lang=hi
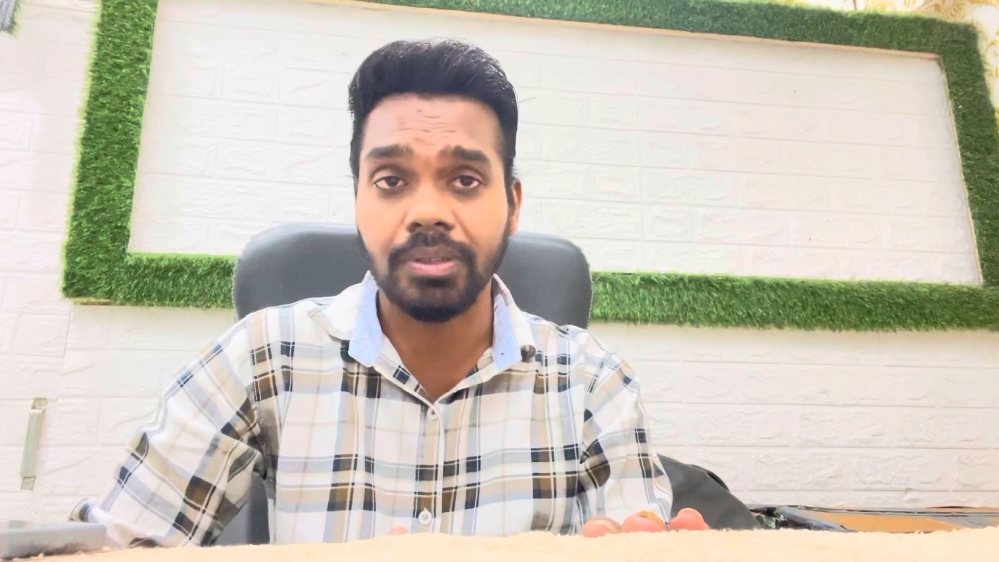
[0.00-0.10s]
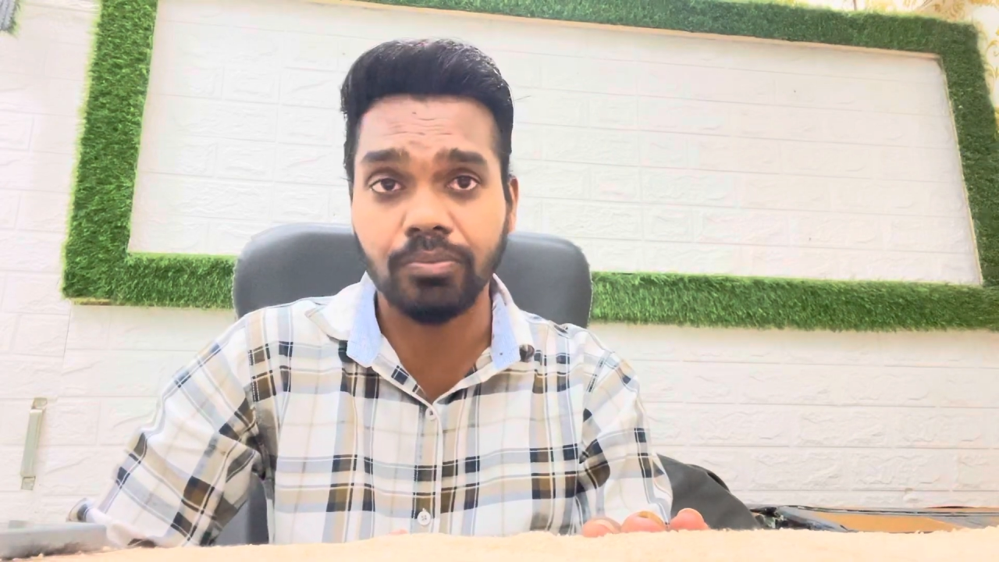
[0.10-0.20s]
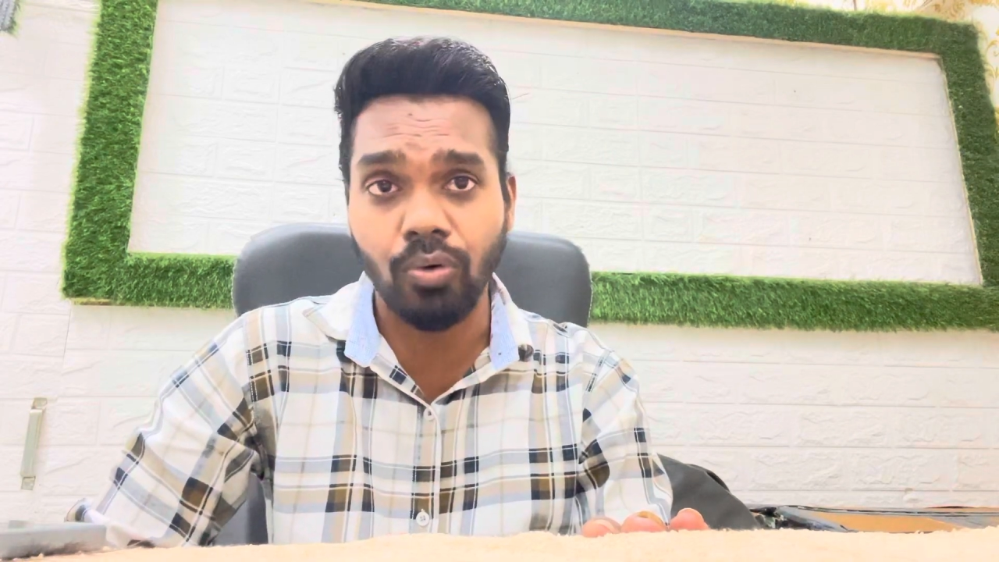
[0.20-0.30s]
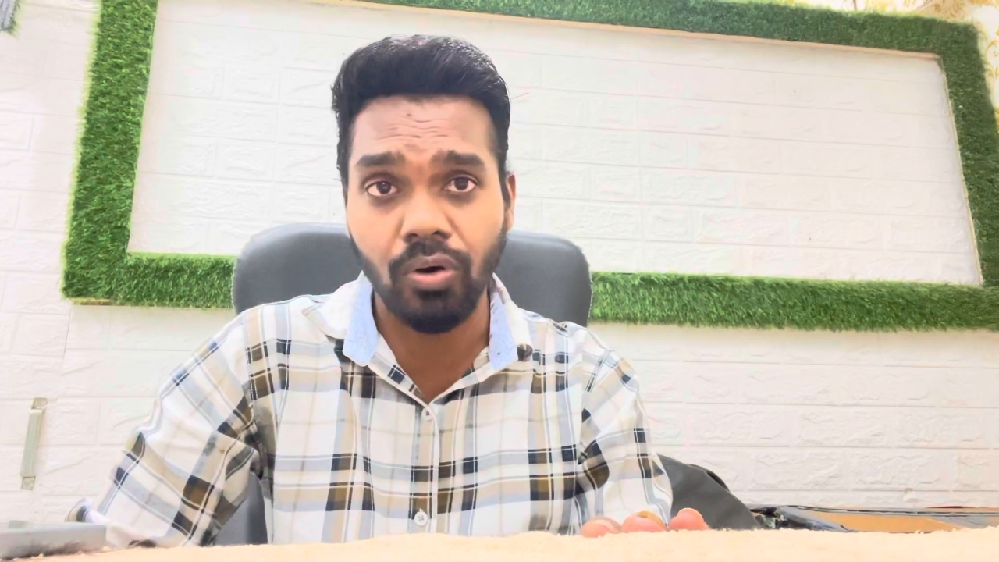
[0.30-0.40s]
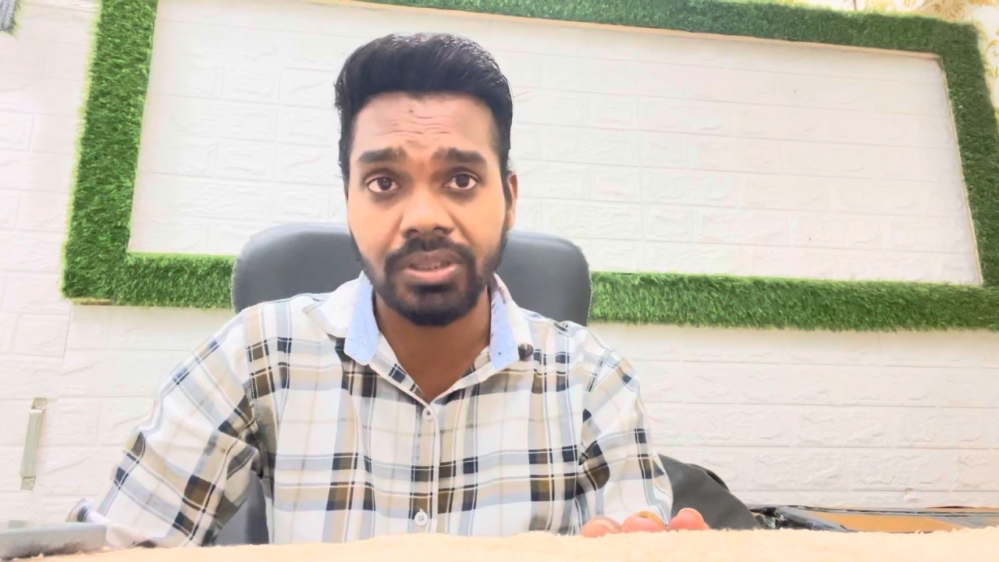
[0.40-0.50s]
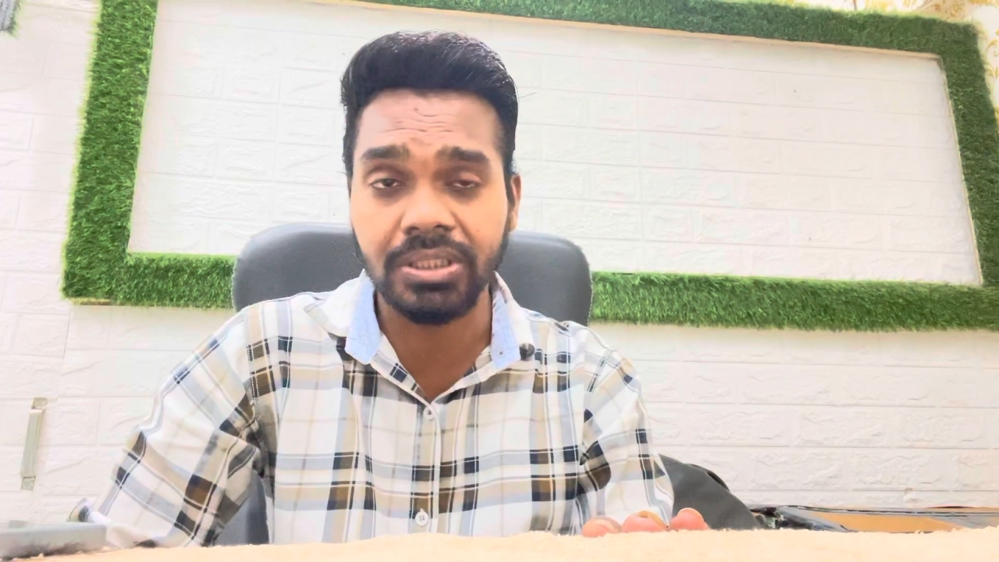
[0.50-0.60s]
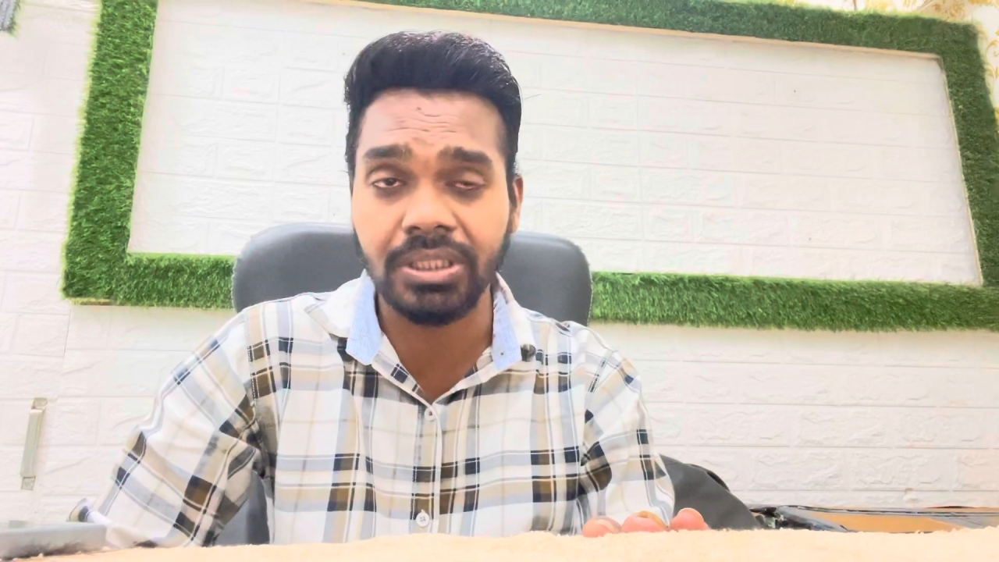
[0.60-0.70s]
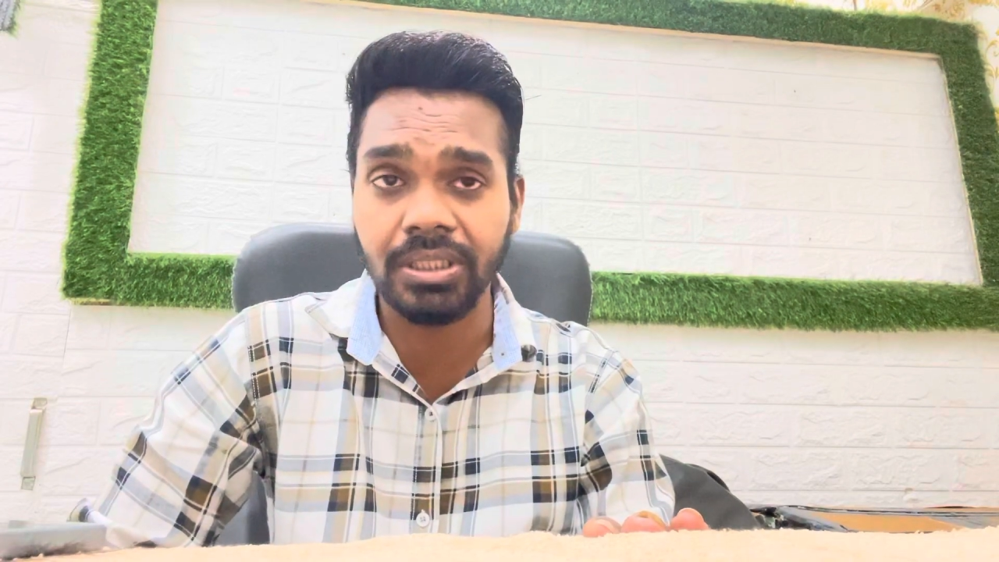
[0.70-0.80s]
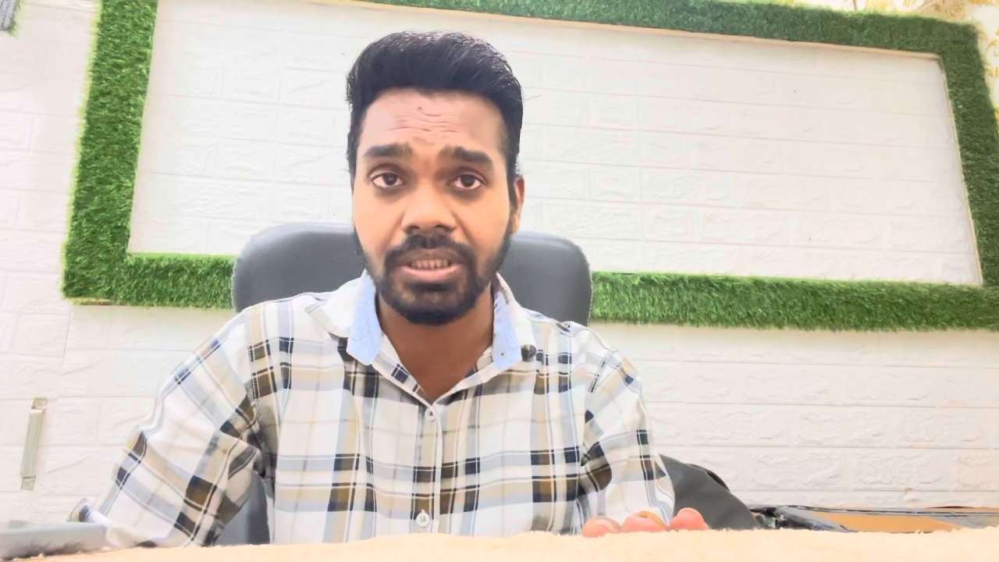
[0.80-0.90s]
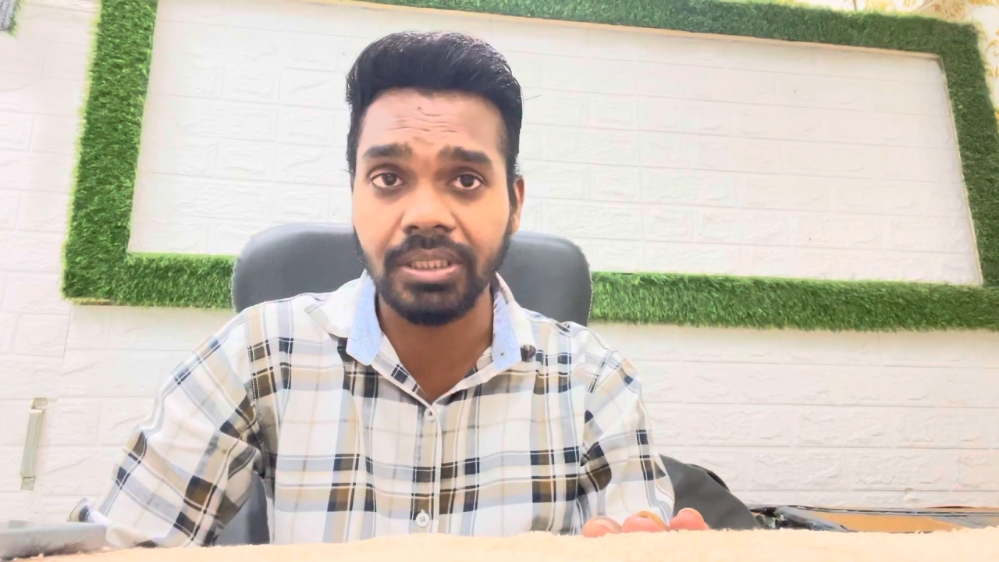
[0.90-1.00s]
बहुत
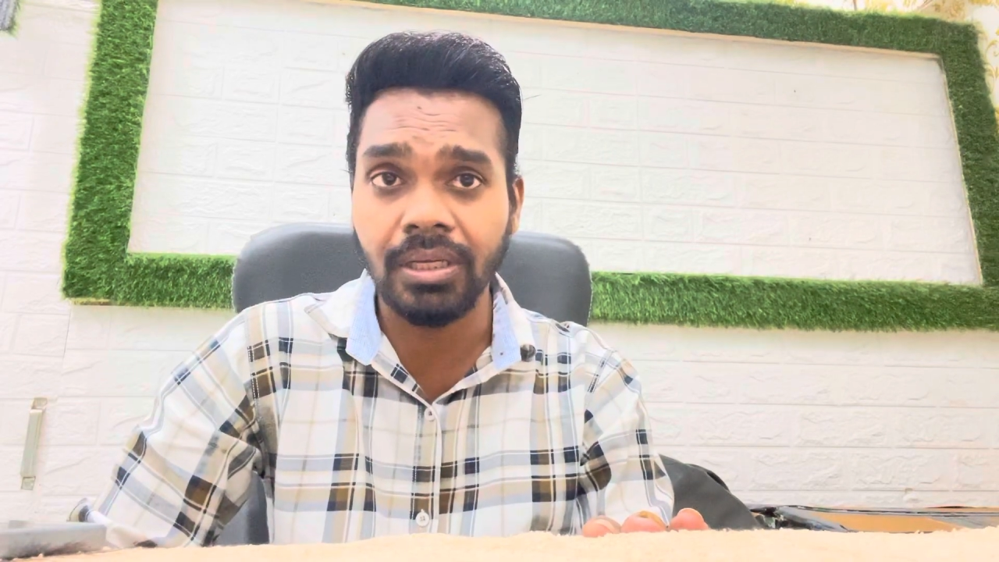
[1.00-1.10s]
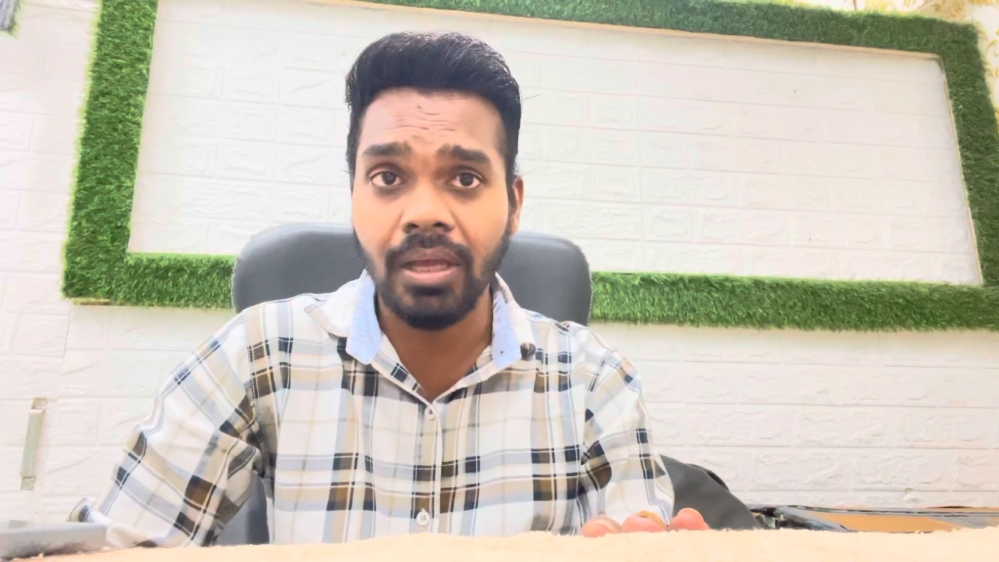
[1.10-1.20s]
अच्छी थी